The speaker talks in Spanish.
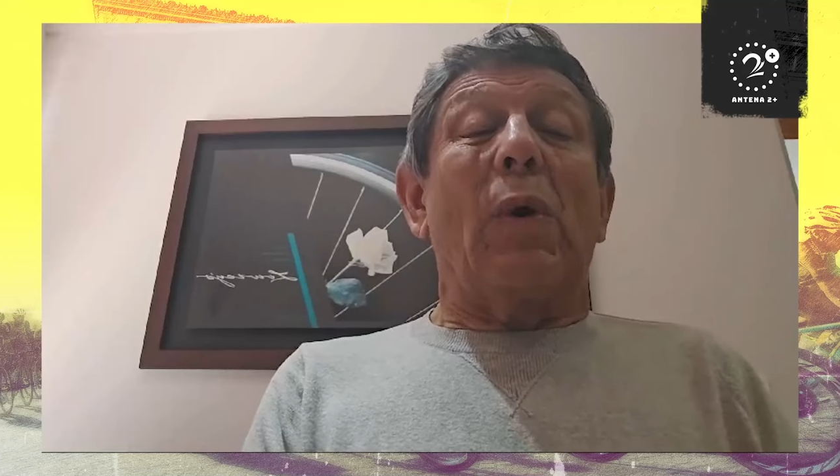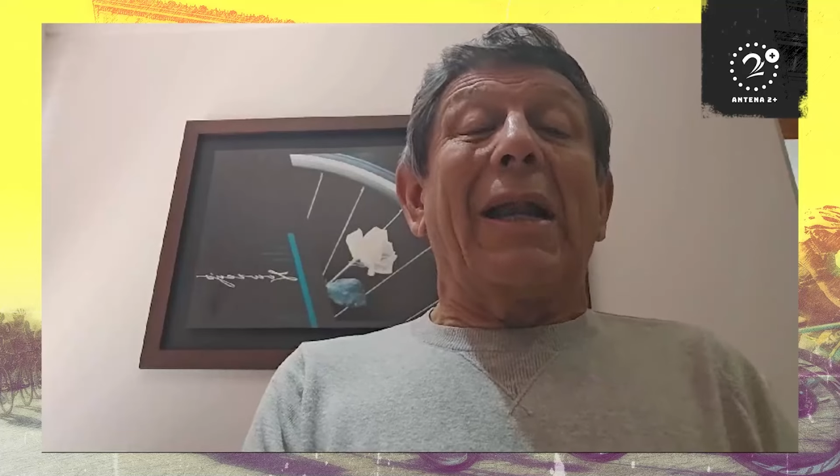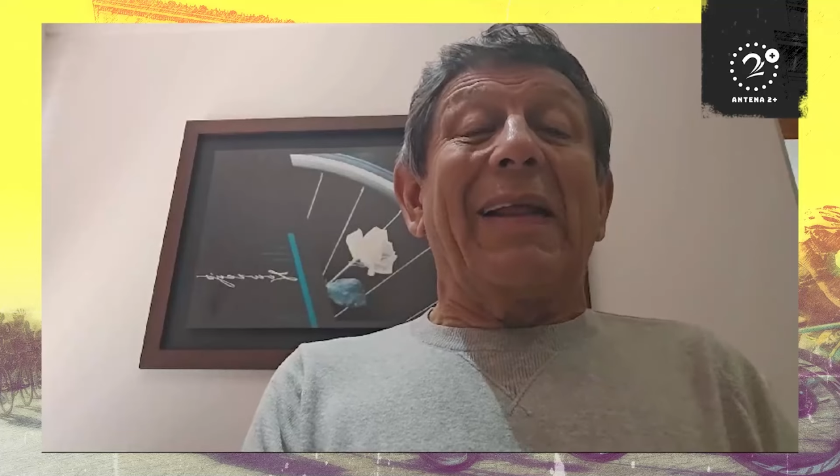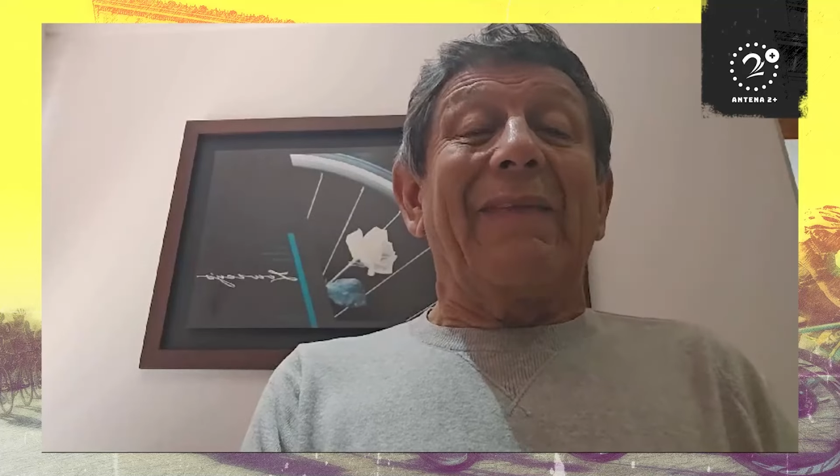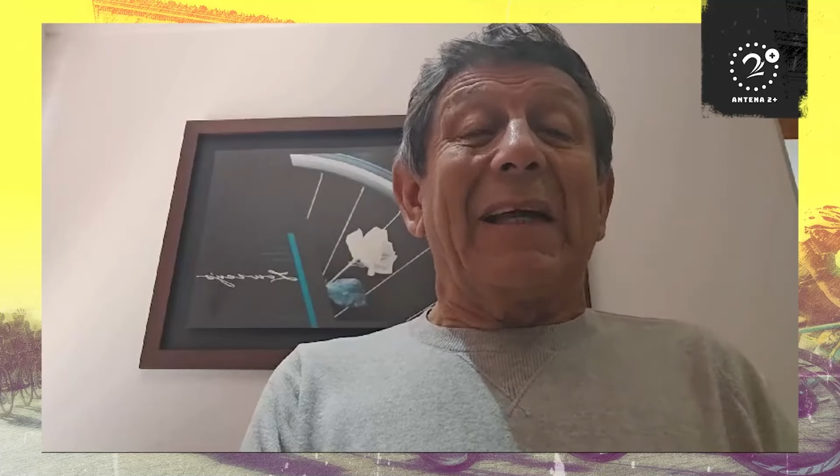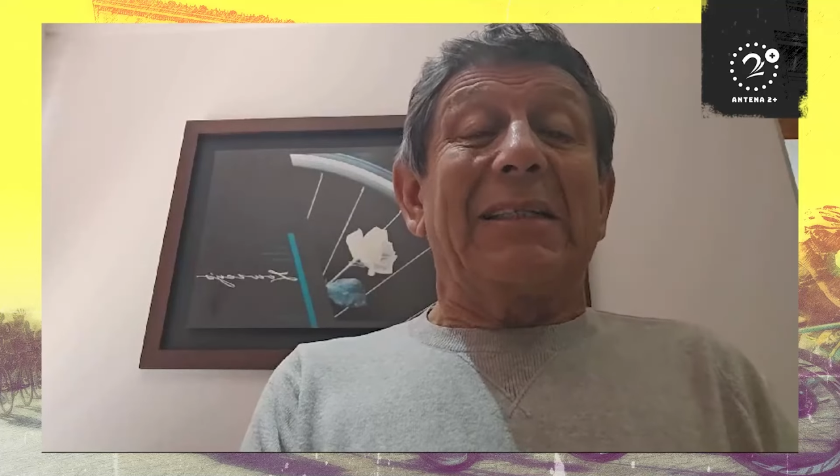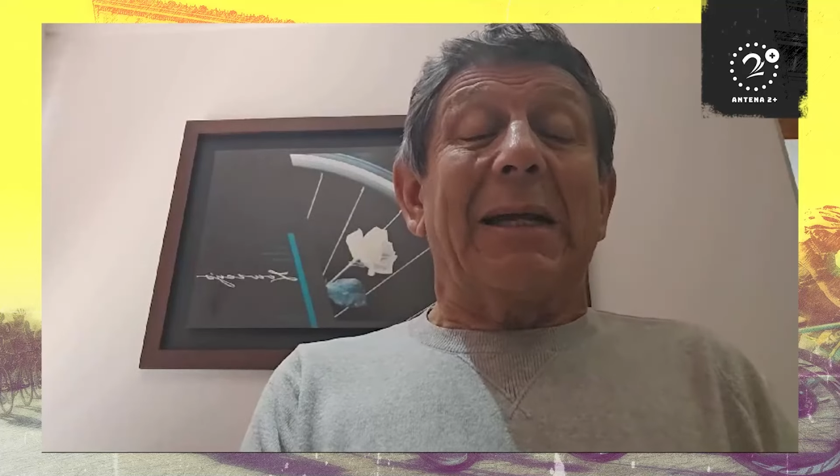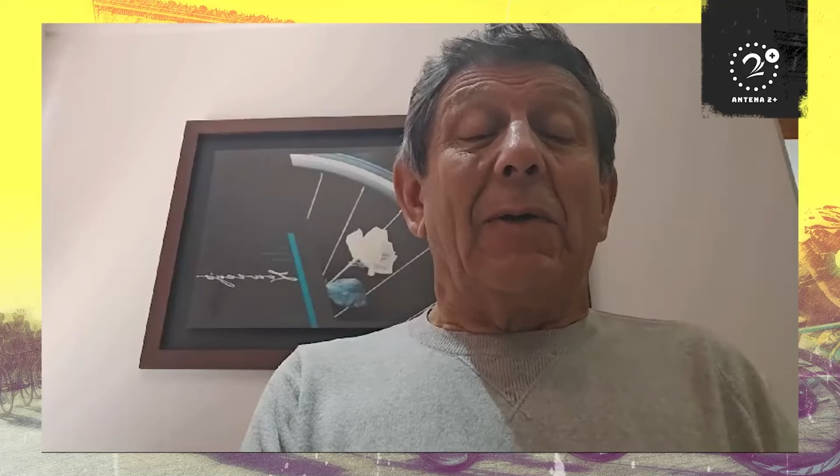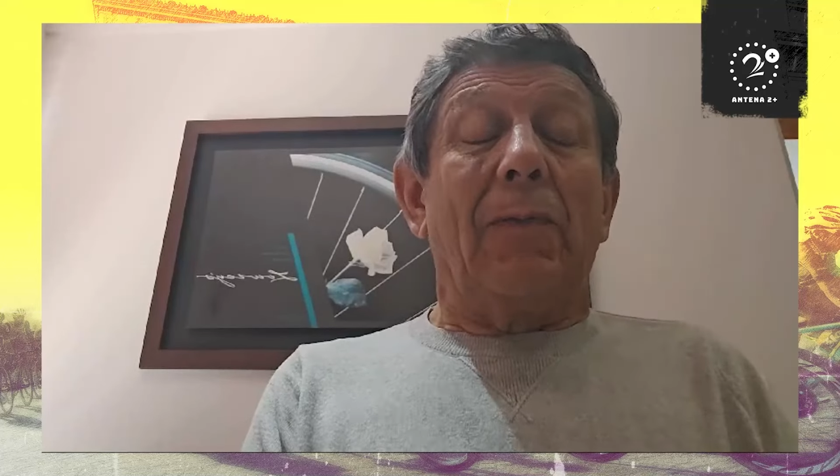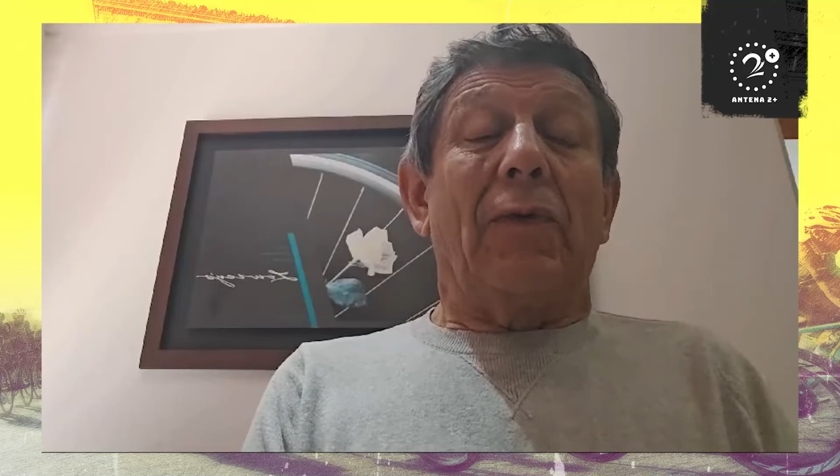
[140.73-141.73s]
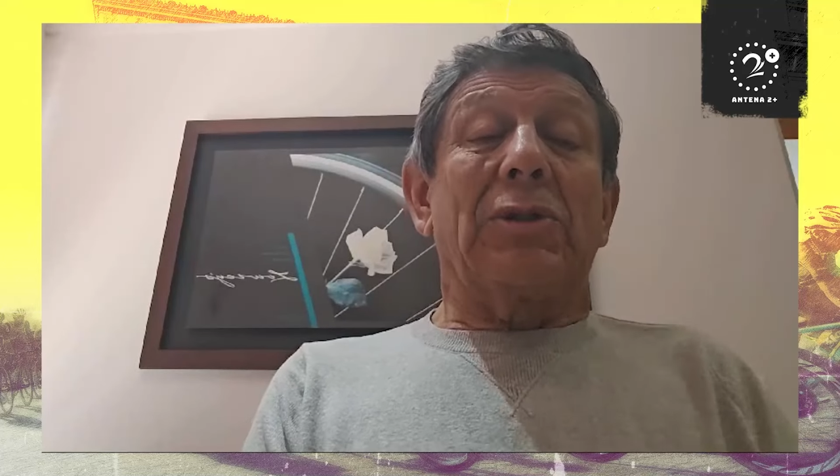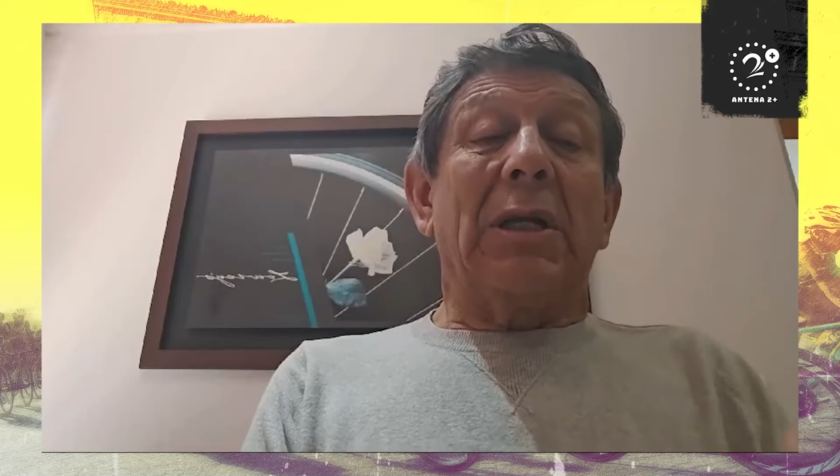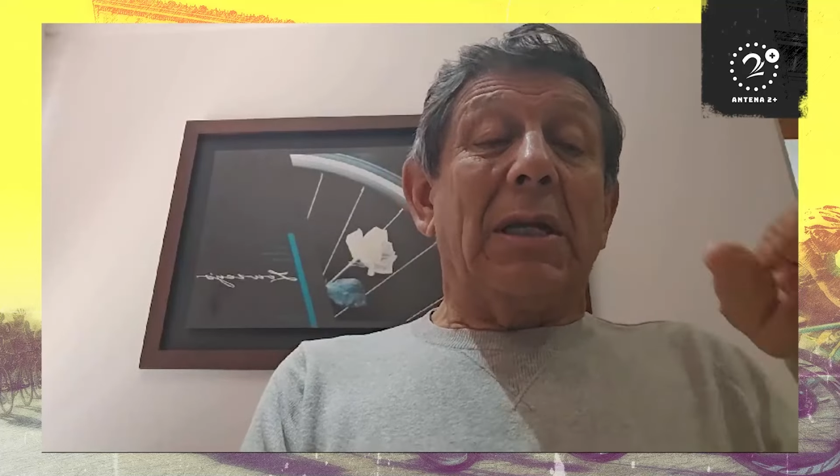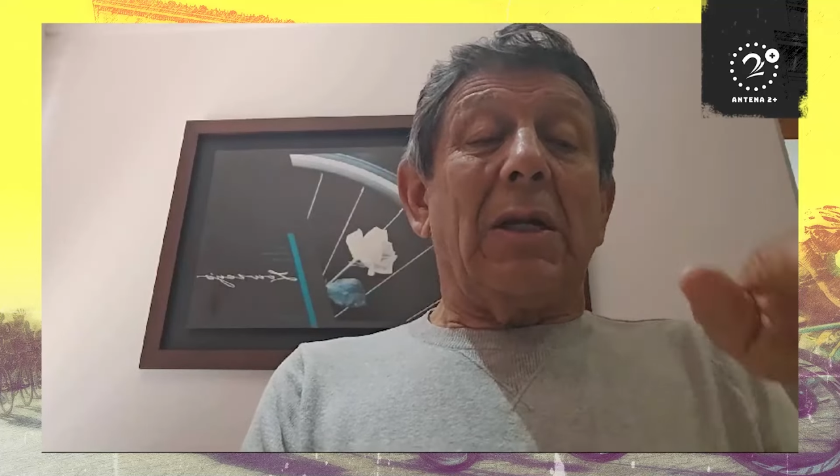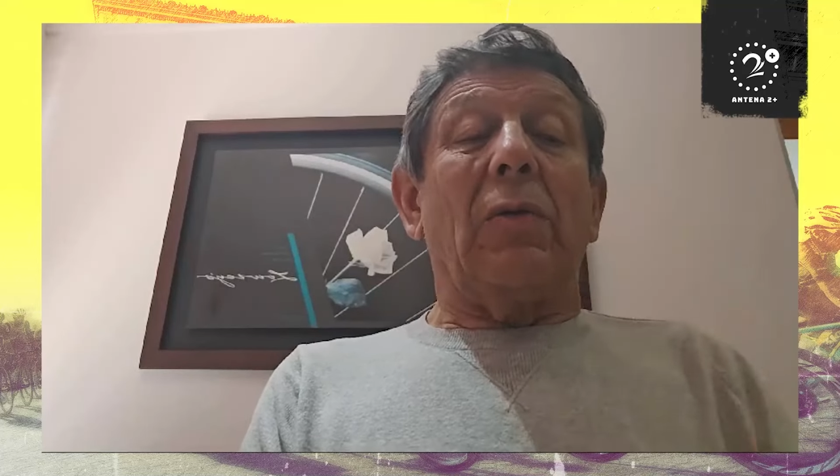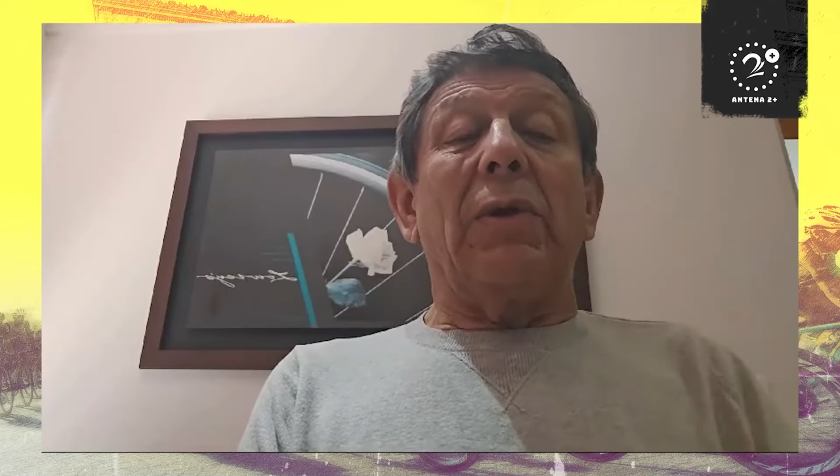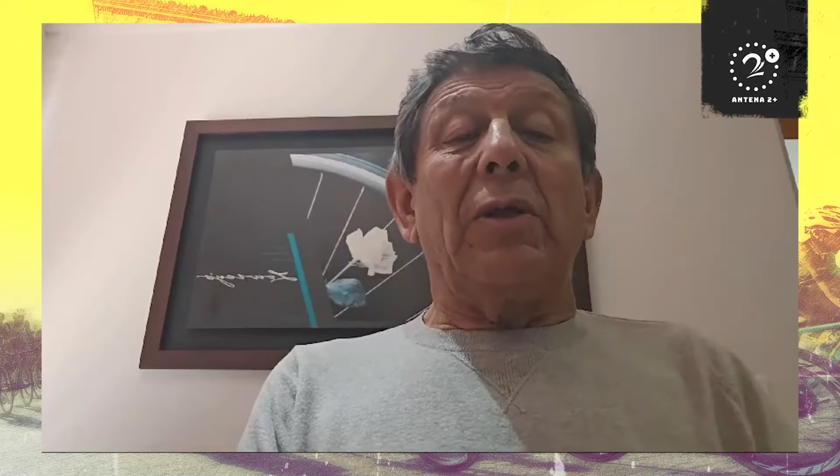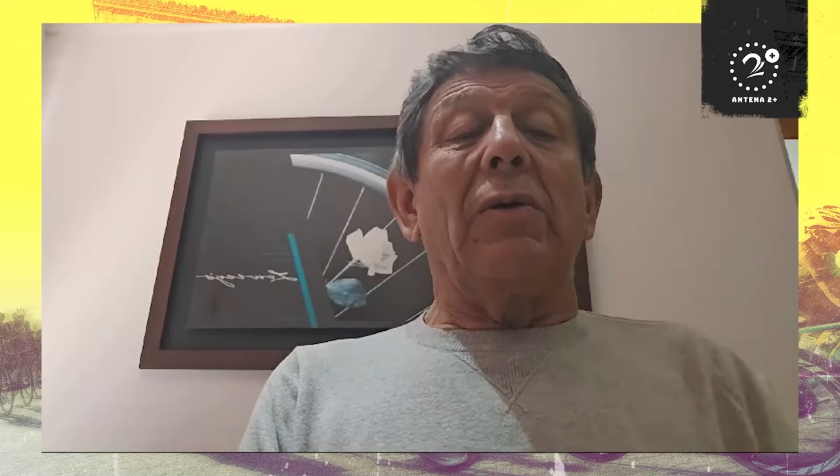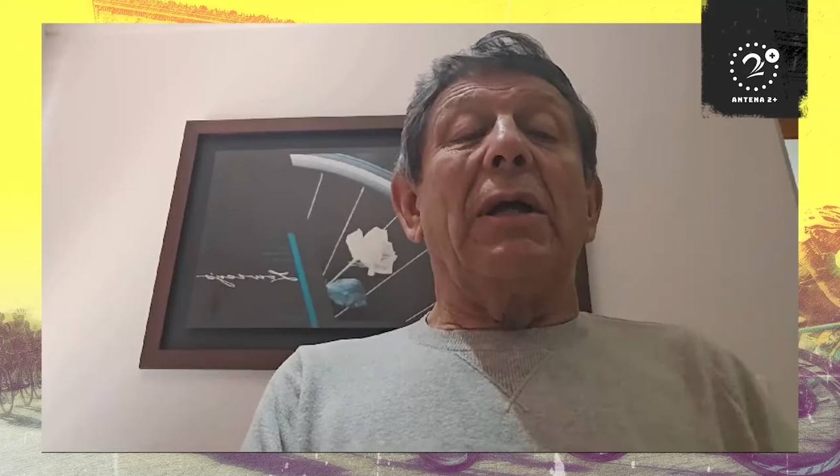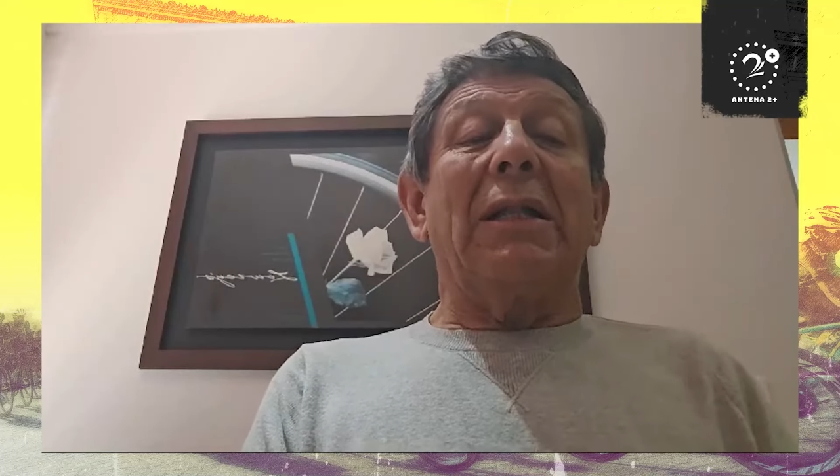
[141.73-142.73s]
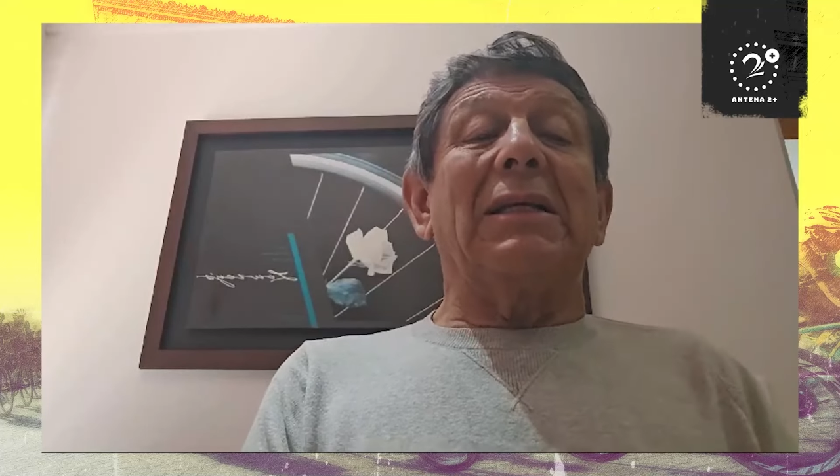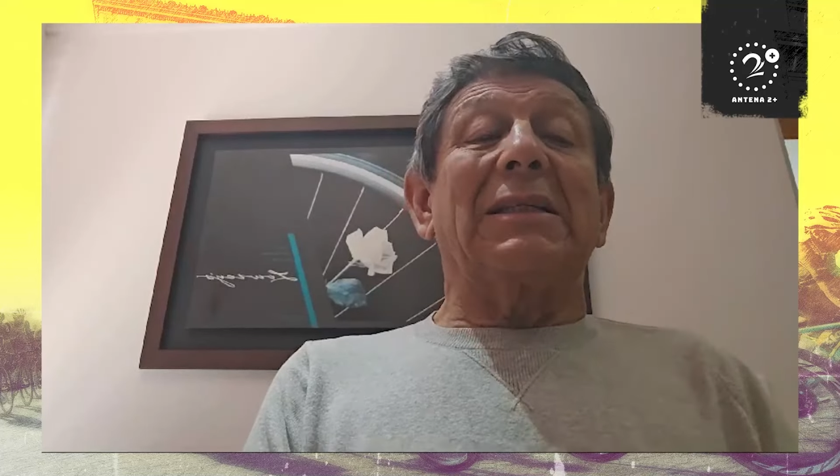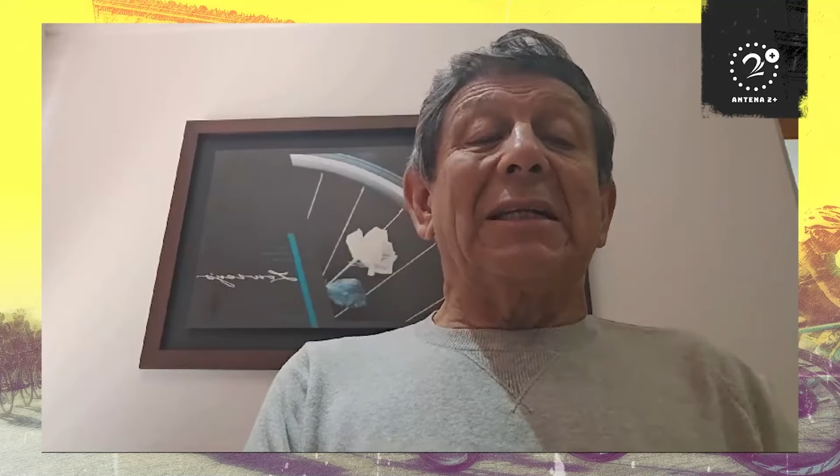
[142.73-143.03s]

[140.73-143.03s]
40 segundos, incluido el